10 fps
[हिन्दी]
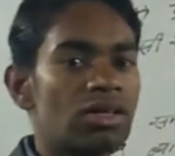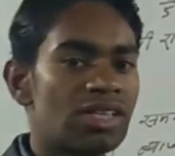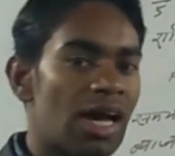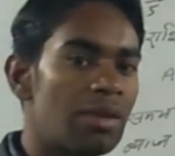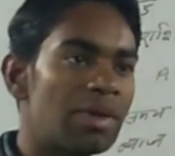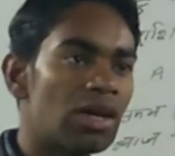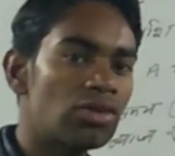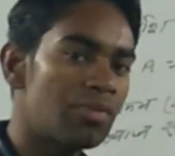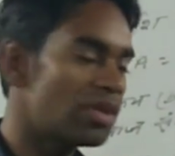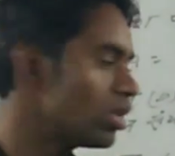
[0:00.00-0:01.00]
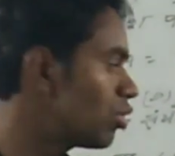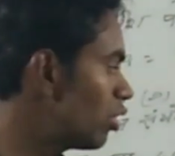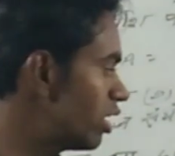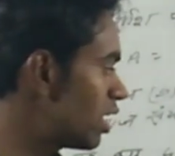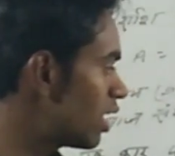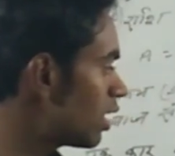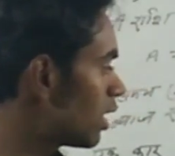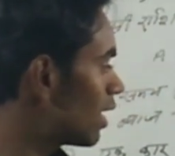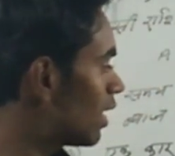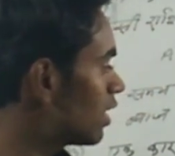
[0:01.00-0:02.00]
चाल में क्या होता तो है वृद्धि हो रही है
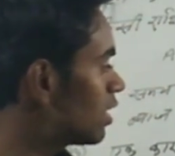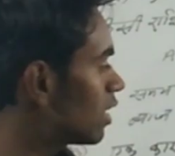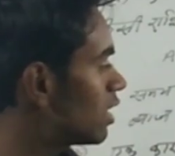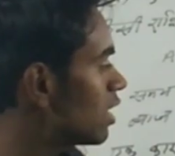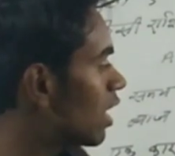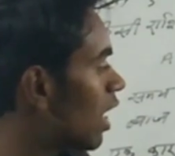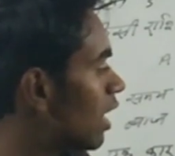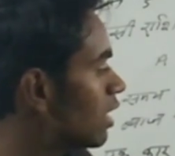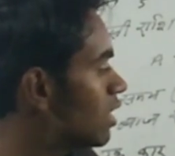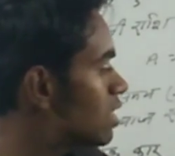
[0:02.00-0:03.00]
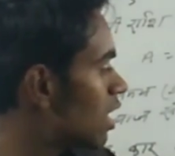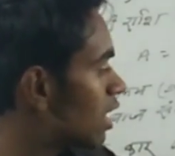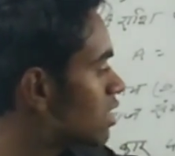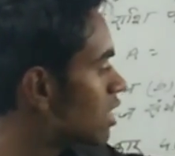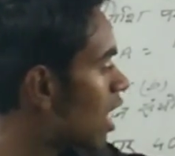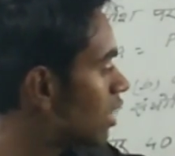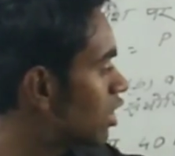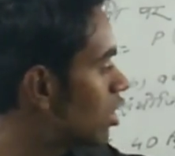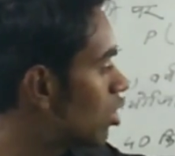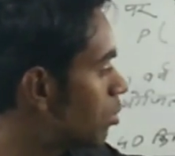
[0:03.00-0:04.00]
यानी कि यदि कार की चाल 60
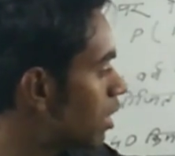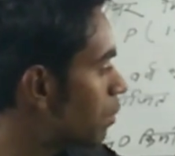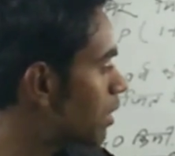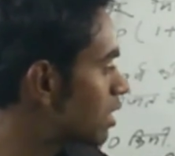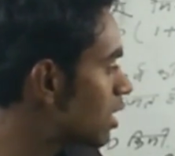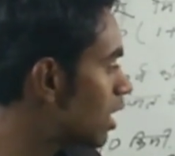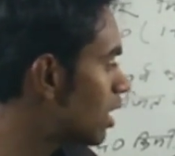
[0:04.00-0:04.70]
किलोमीटर प्रति